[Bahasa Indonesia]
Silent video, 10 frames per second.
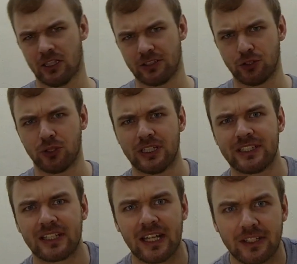Ya, juga
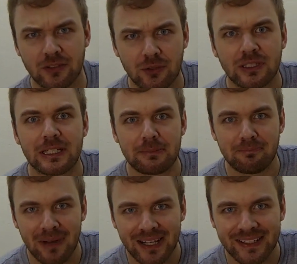tergantung di
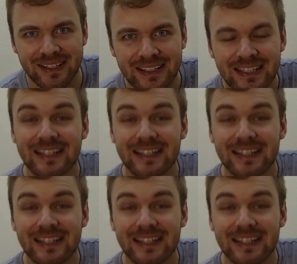mana.